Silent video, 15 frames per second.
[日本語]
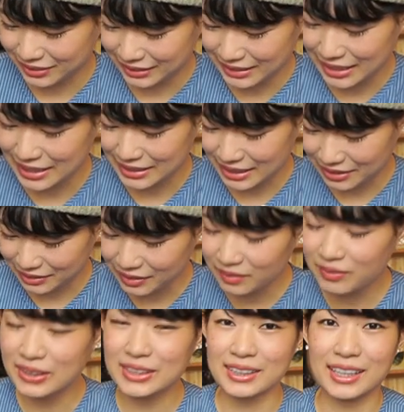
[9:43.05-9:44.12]
自転車用
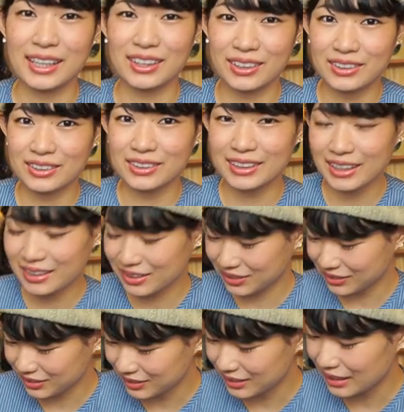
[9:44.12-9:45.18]
のバスケットっていう
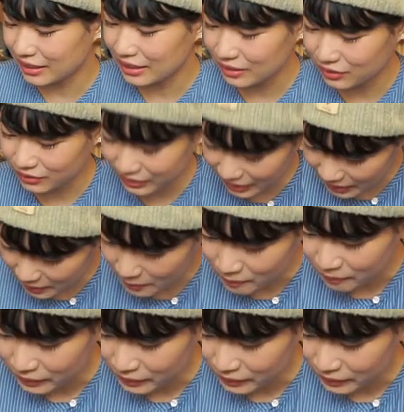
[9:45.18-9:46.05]
ことなので、